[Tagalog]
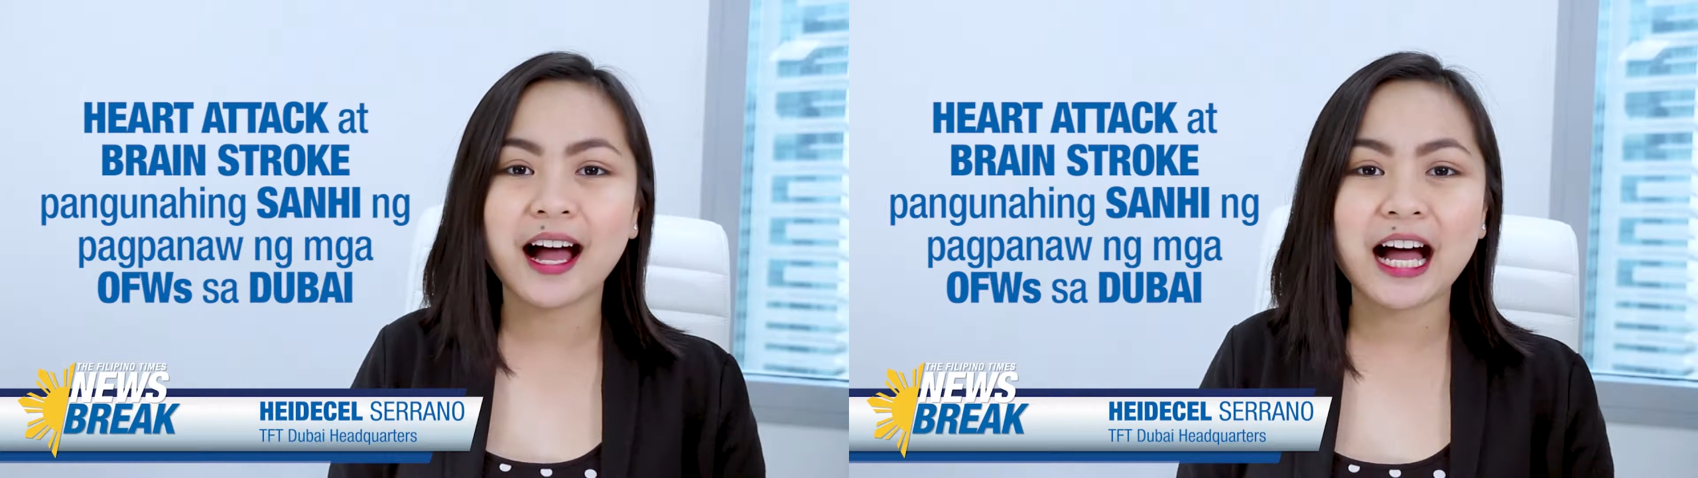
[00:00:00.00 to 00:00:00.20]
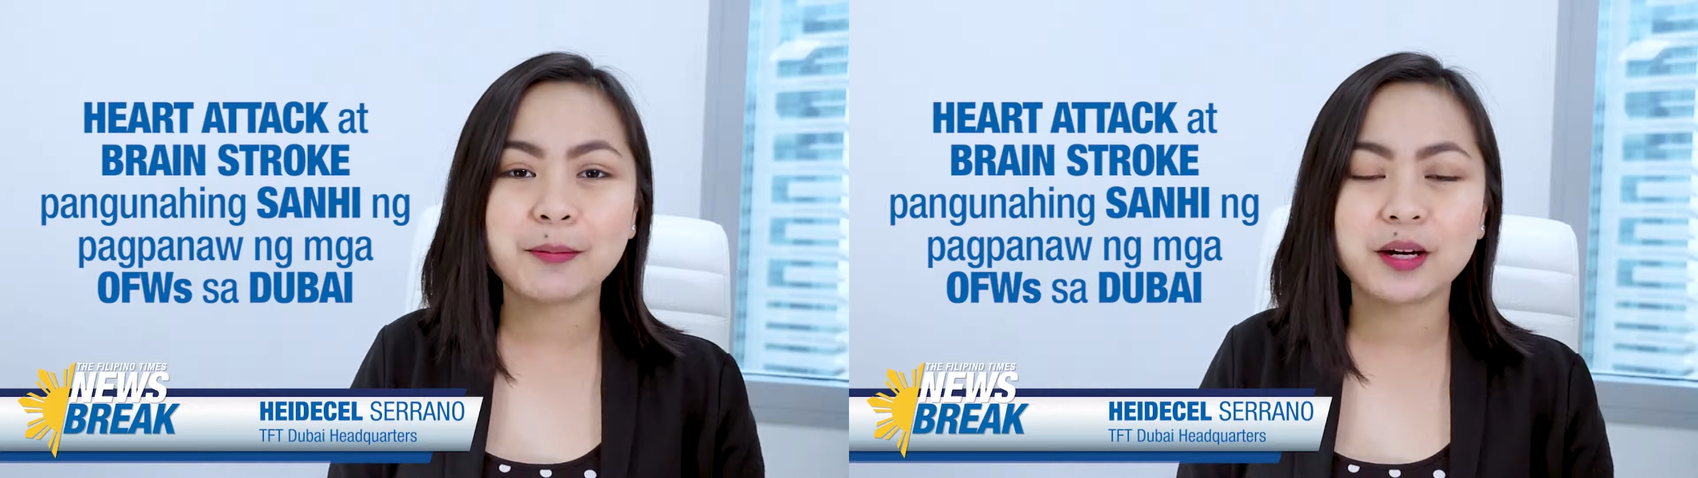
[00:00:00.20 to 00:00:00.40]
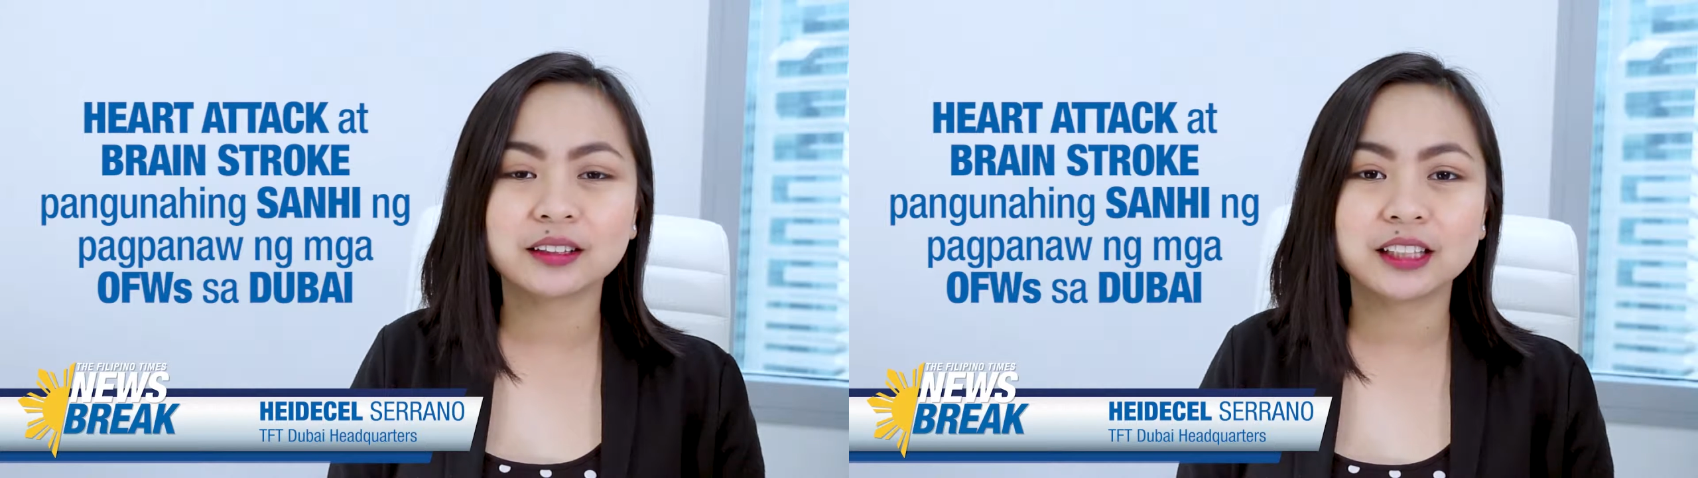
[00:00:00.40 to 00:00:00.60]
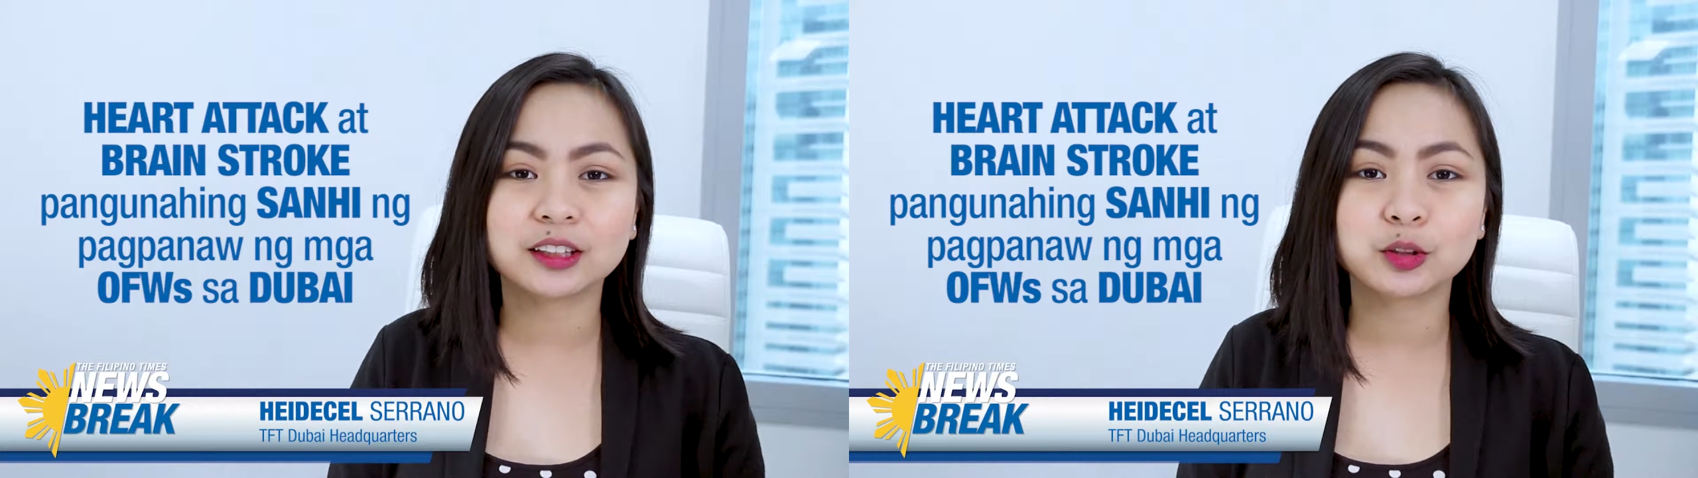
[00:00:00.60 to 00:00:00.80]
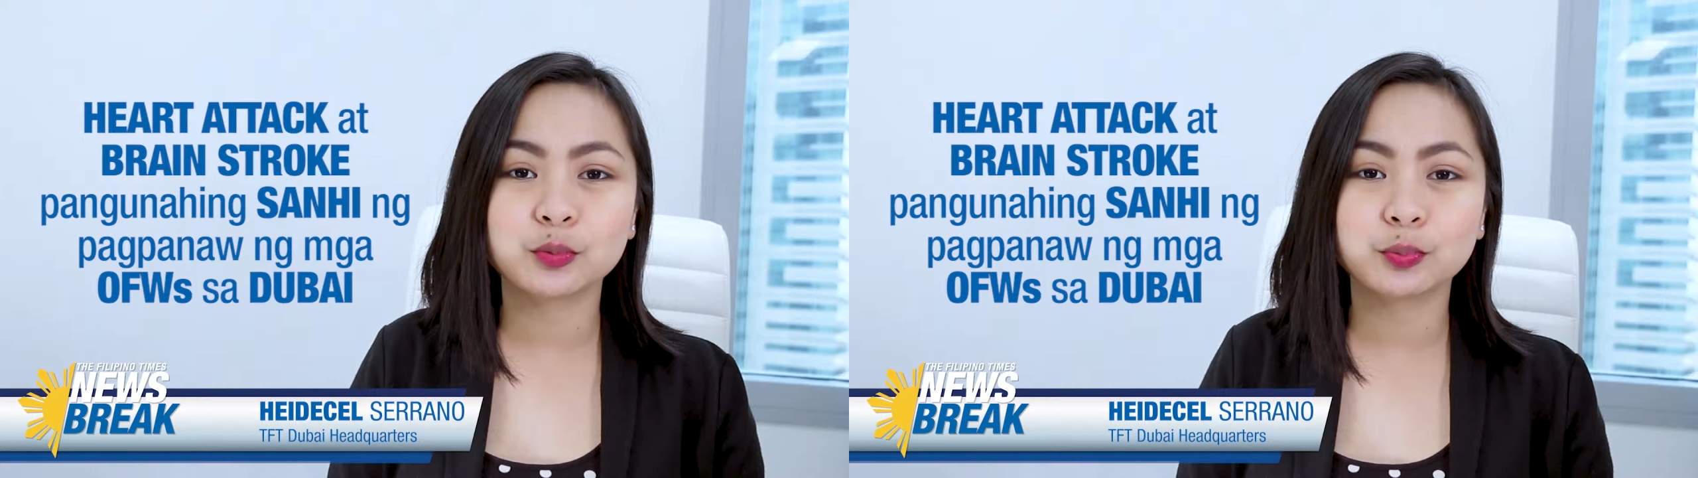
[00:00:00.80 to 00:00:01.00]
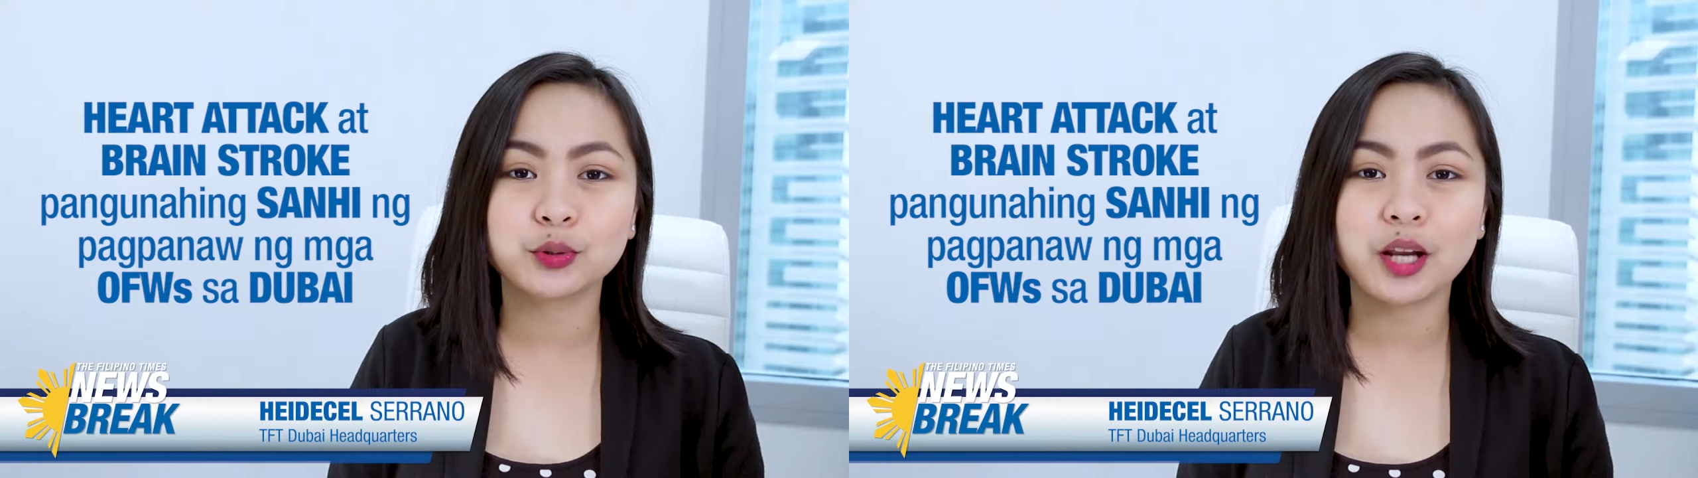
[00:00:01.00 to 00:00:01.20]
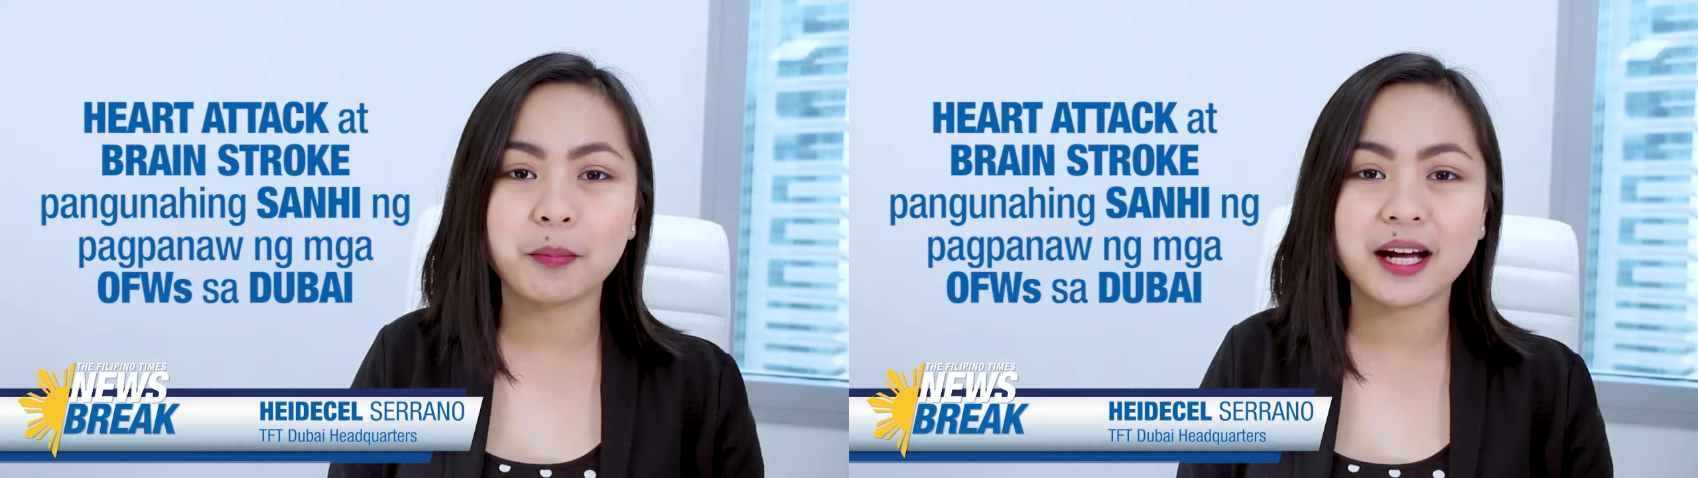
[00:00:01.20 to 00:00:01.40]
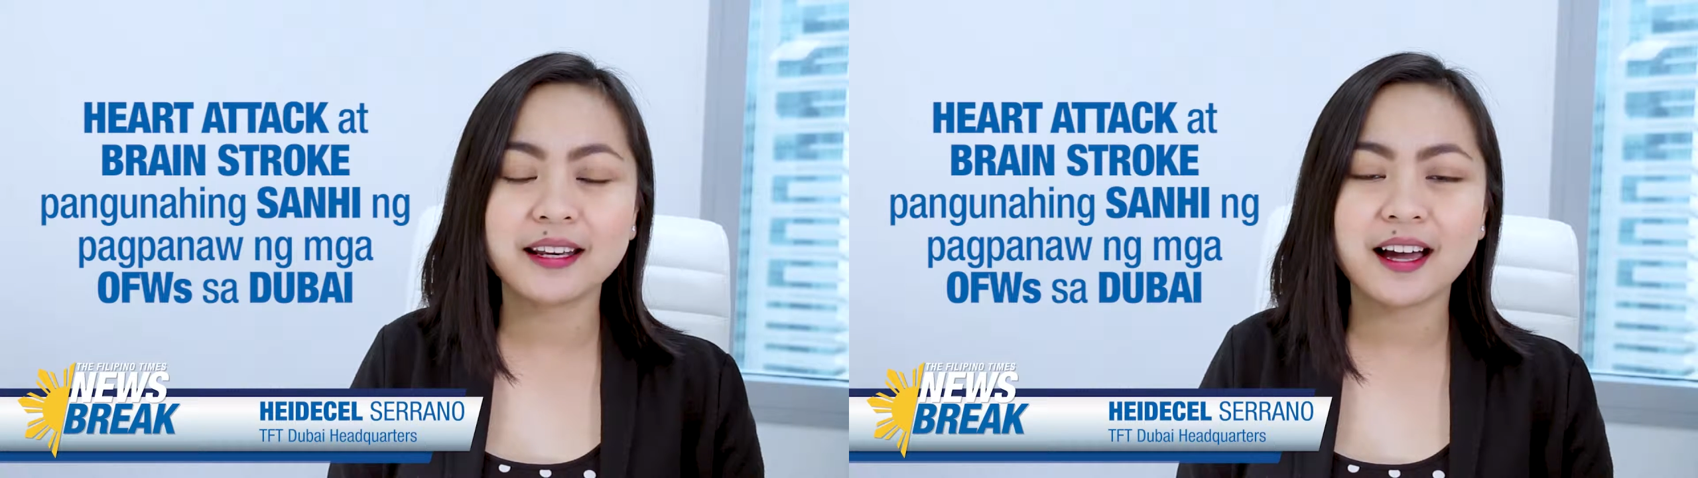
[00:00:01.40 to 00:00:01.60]
habang 30
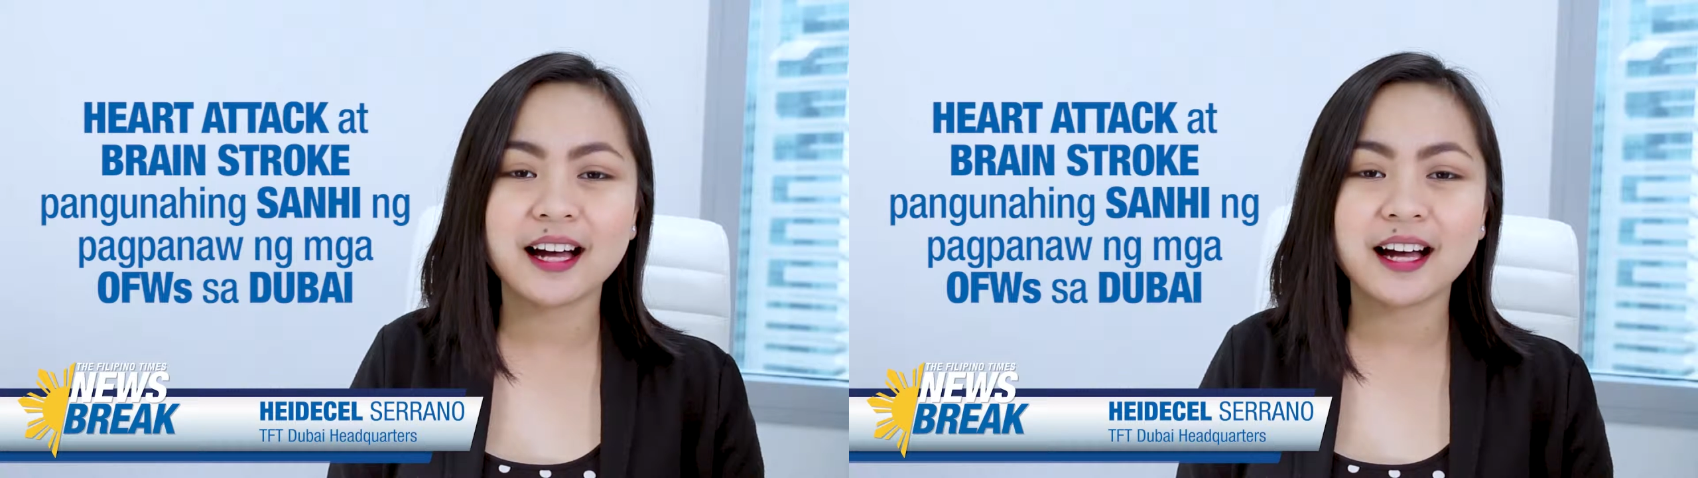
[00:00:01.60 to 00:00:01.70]
naman